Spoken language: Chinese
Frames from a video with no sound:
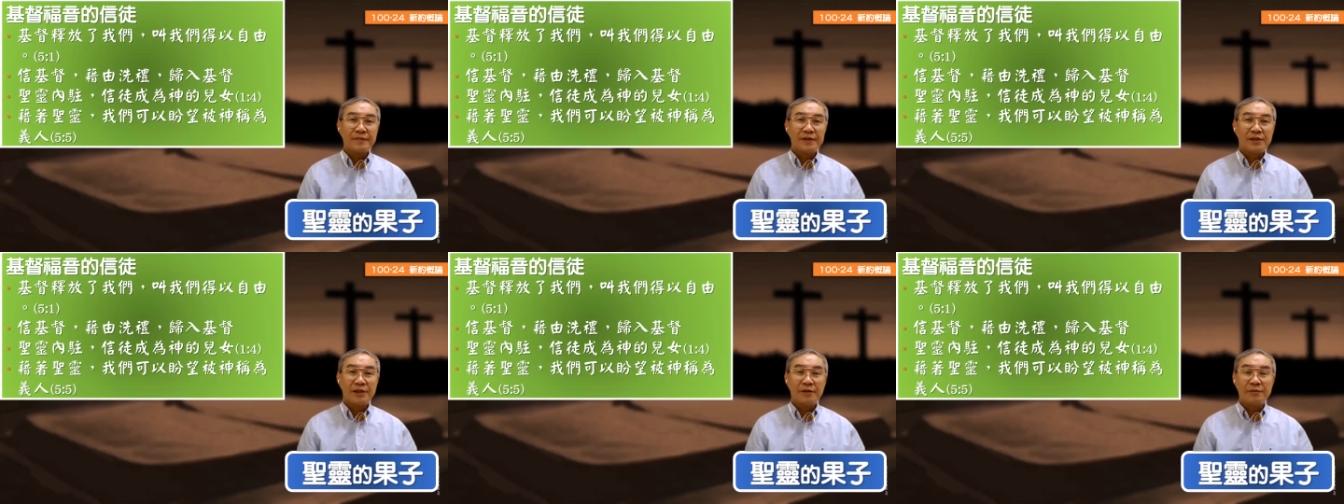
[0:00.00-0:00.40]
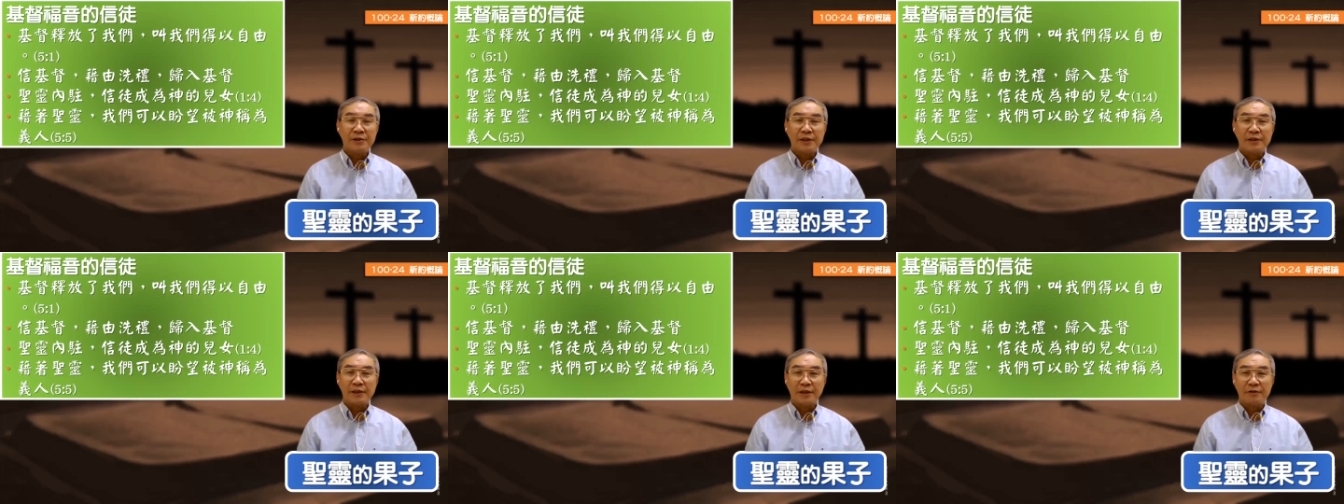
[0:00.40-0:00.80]
基本
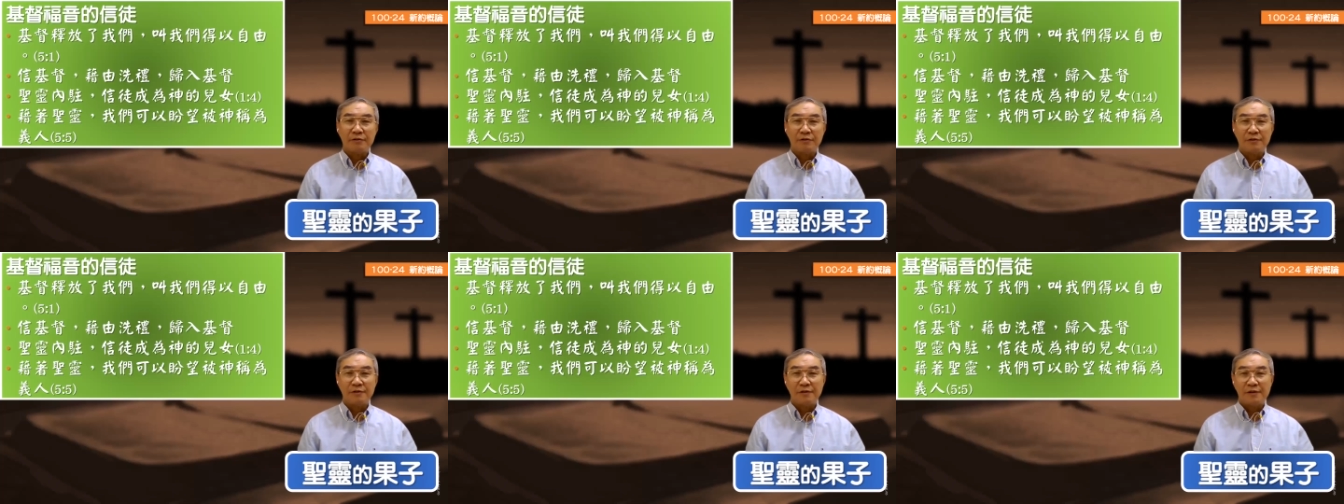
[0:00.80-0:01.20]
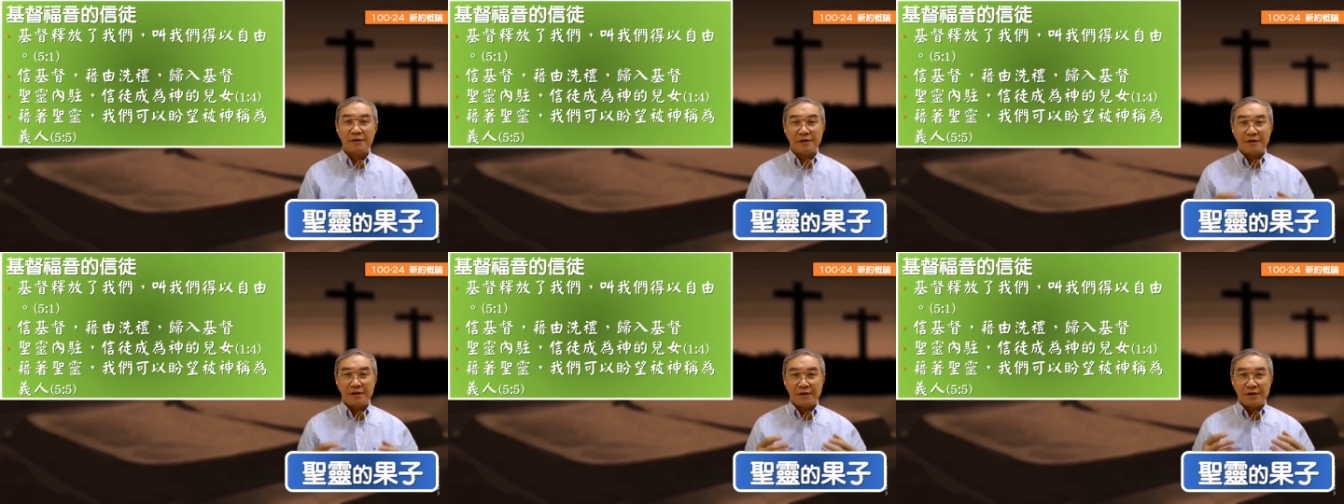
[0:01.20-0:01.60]
上讲，
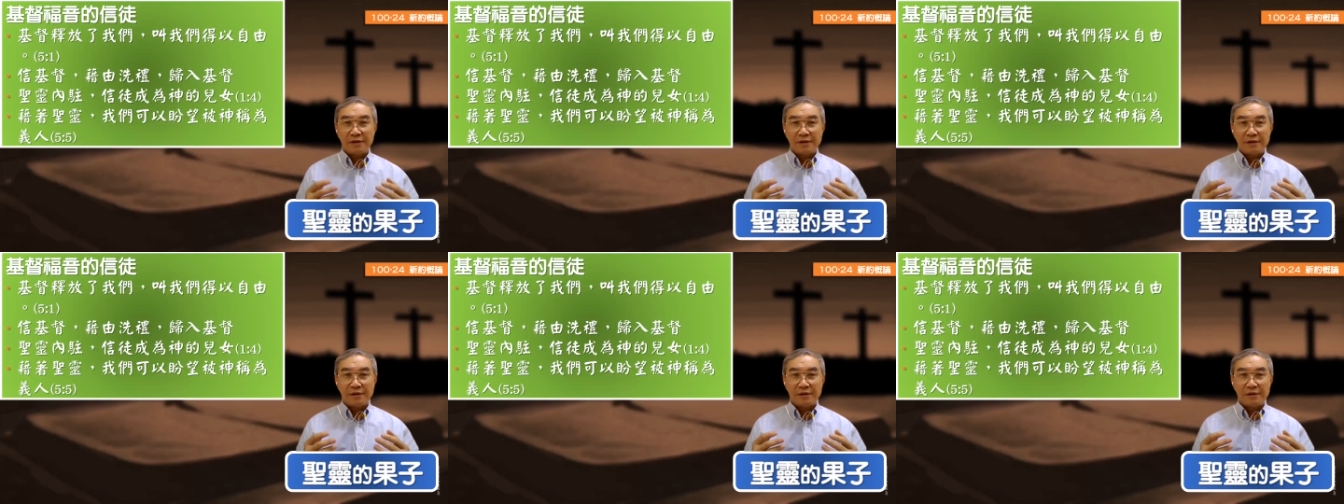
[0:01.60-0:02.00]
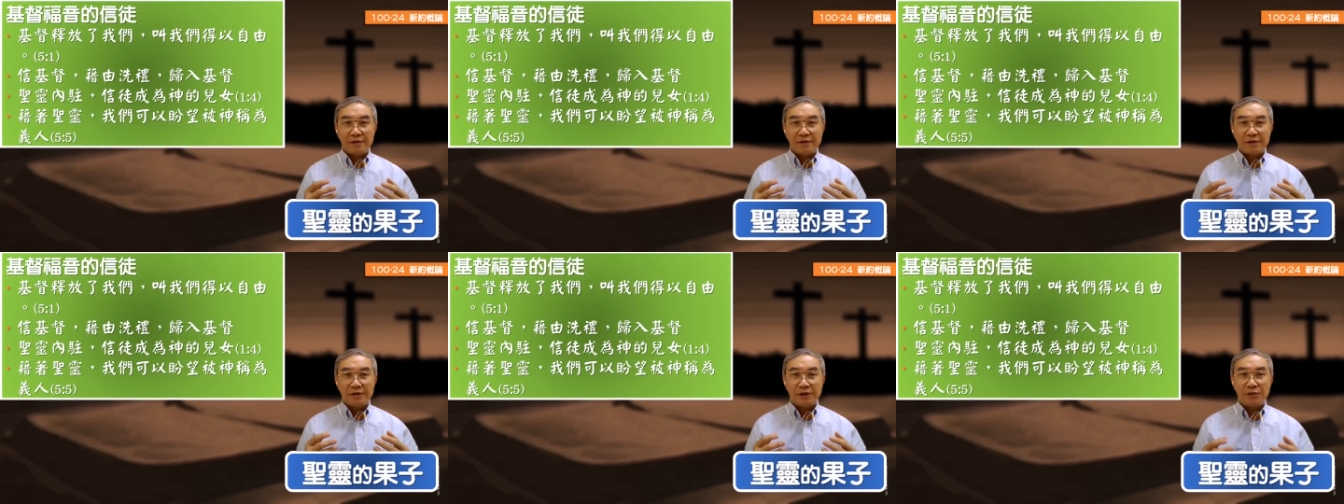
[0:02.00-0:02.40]

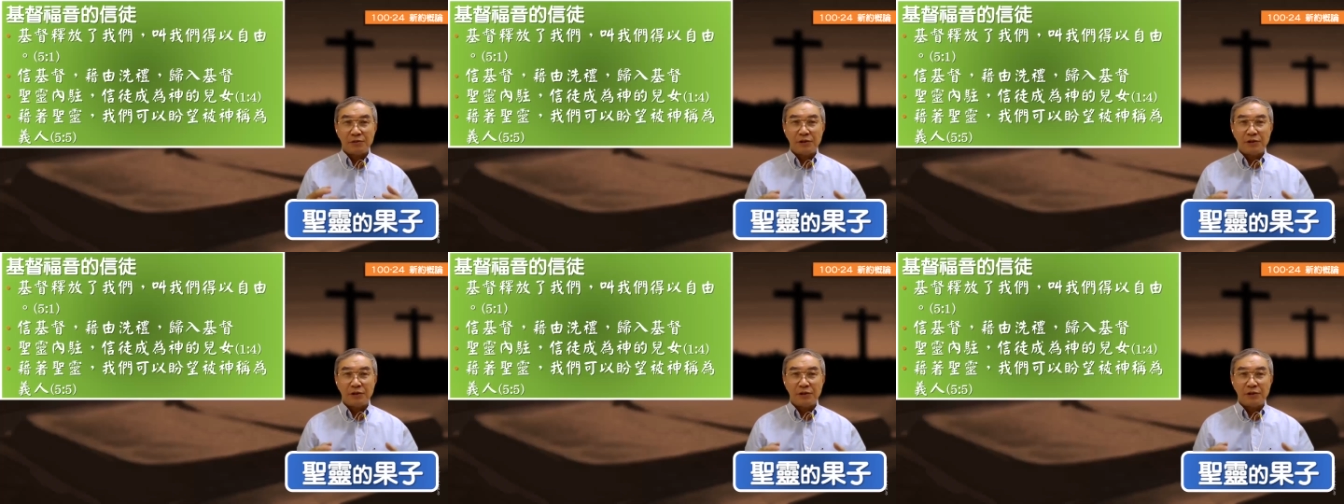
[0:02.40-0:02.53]
基督